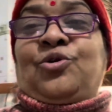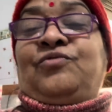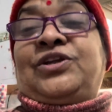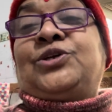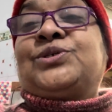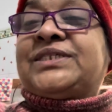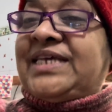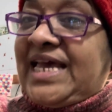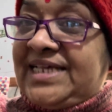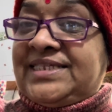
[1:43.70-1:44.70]
को वीडियोस
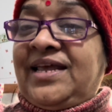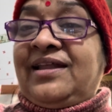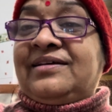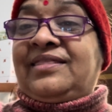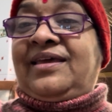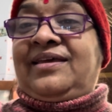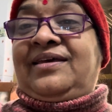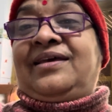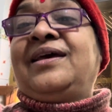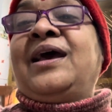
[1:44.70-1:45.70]
कैसे लगते
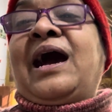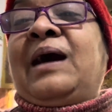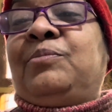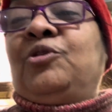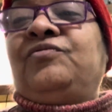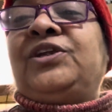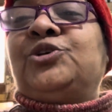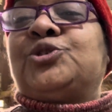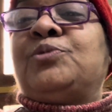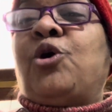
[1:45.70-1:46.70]
हैं आप लोग
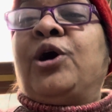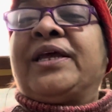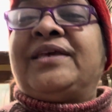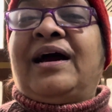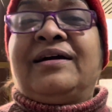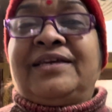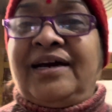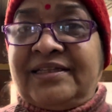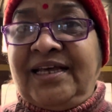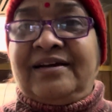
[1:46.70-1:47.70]
वीडियोस में और क्या
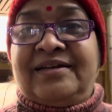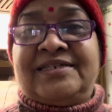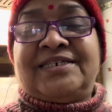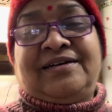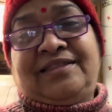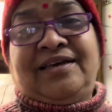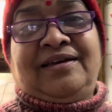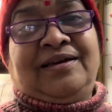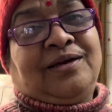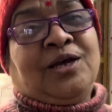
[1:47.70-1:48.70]
क्या देखना चाहते
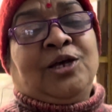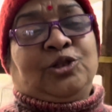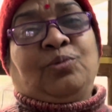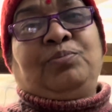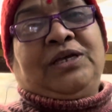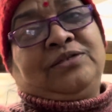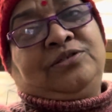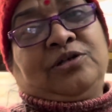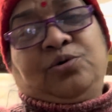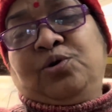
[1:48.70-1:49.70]
हैं तो प्लीज़
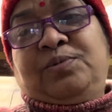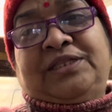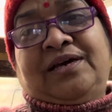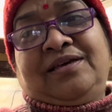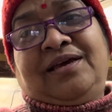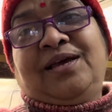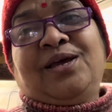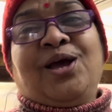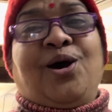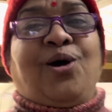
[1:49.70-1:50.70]
ज़रूर
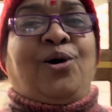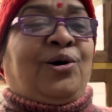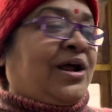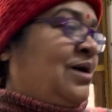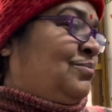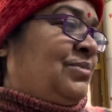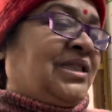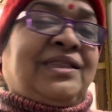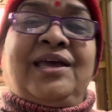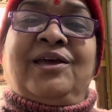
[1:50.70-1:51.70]
बताइए और हम
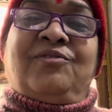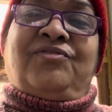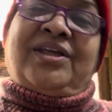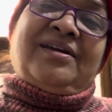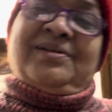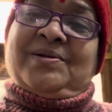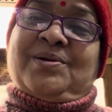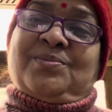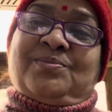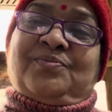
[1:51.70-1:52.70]
मिलते हैं फिर
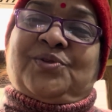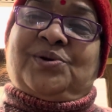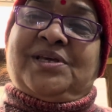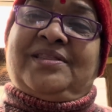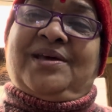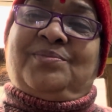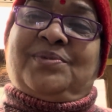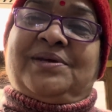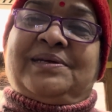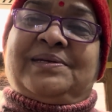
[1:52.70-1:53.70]
थोड़ी देर
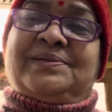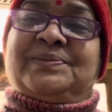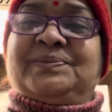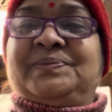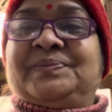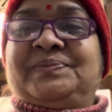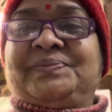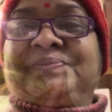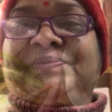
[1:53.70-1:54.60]
में आज